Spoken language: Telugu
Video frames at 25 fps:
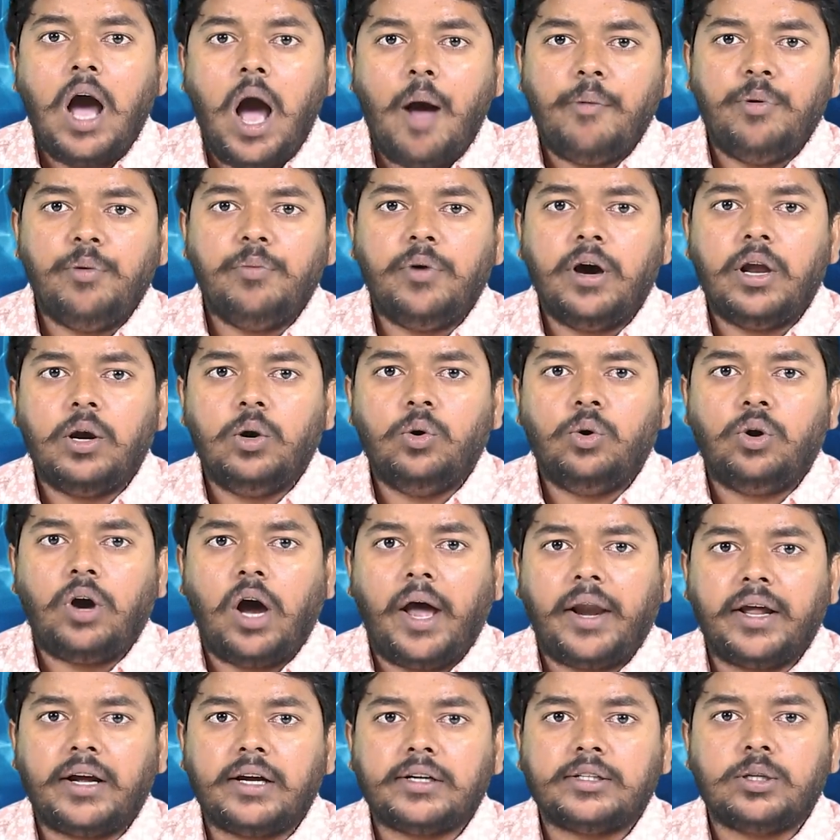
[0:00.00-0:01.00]
అభిమానులు
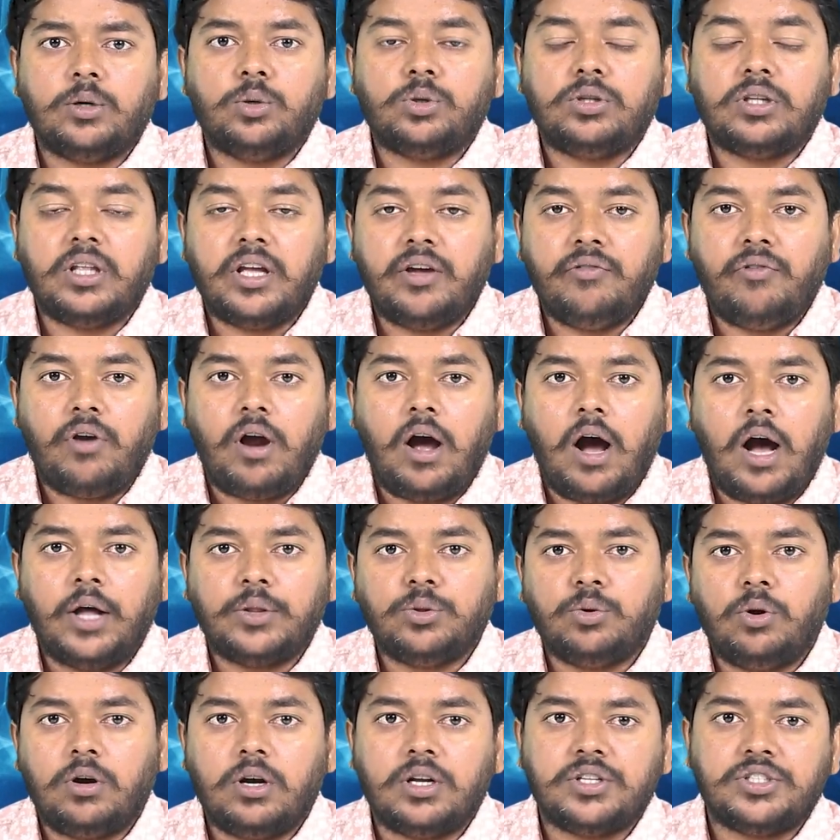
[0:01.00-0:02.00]
కార్యకర్తలు తీవ్ర
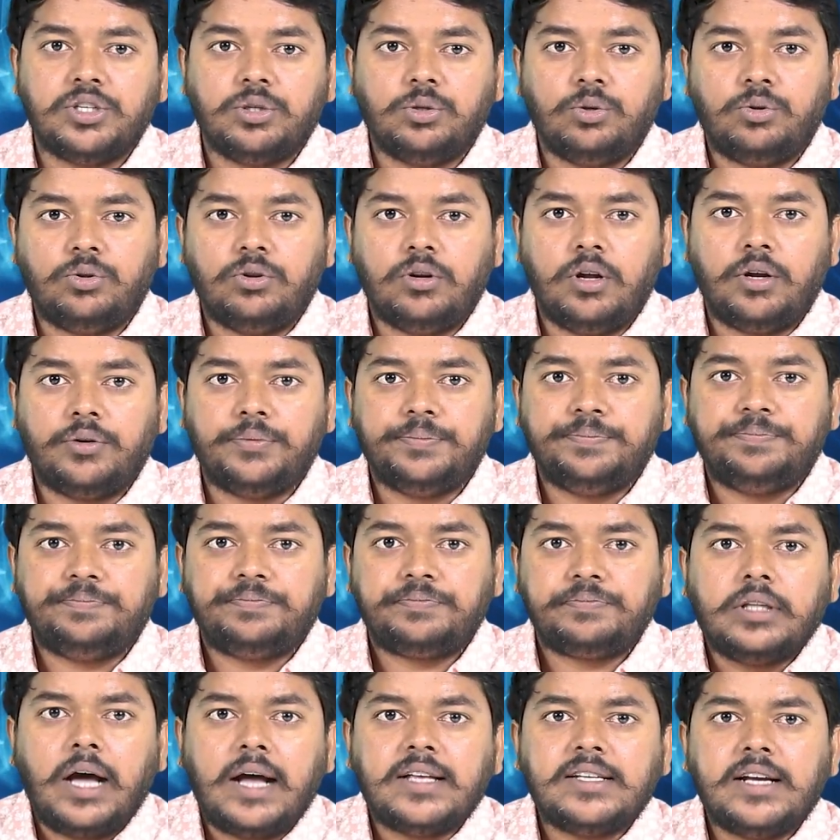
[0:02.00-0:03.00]
ఆందోళన చెందుతున్నారు
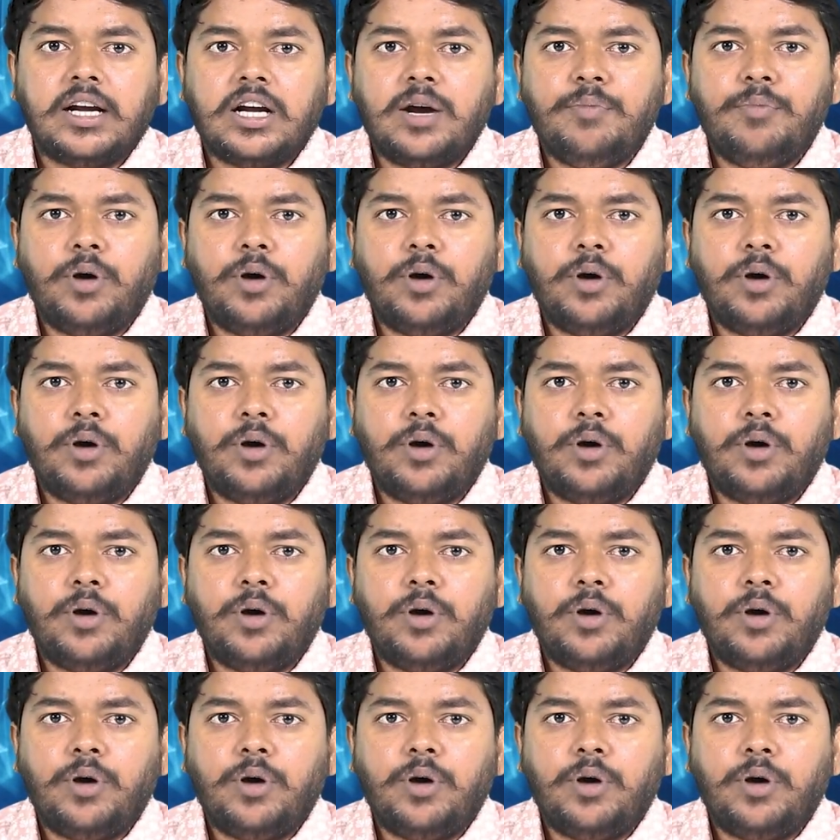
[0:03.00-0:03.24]
తాజాగా